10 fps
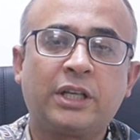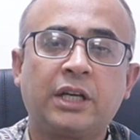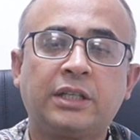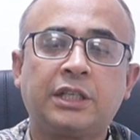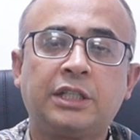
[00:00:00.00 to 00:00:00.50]

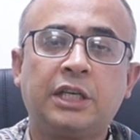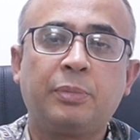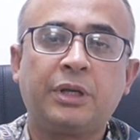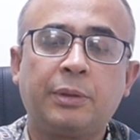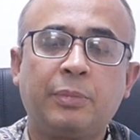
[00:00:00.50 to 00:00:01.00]
ব্যথাটা যাচ্ছে
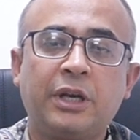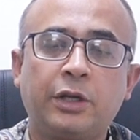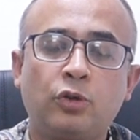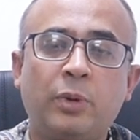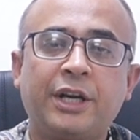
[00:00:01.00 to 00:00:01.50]
পেটে
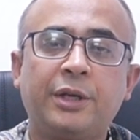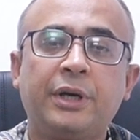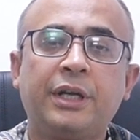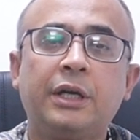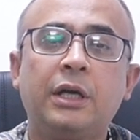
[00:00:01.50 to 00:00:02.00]
পেট একটু ভারী
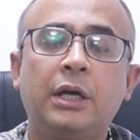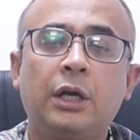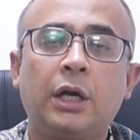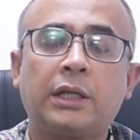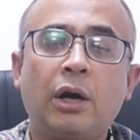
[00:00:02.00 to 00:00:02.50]
ভারী
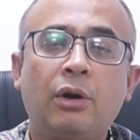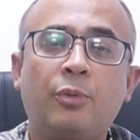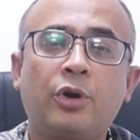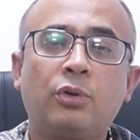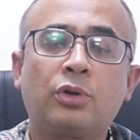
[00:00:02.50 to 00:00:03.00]

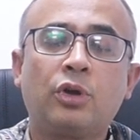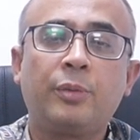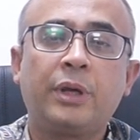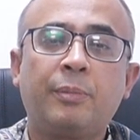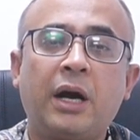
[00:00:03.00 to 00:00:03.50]
তাহলে মনে করতে
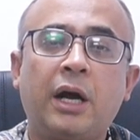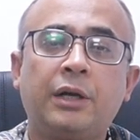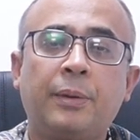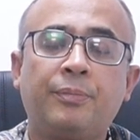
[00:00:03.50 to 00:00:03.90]
হবে বা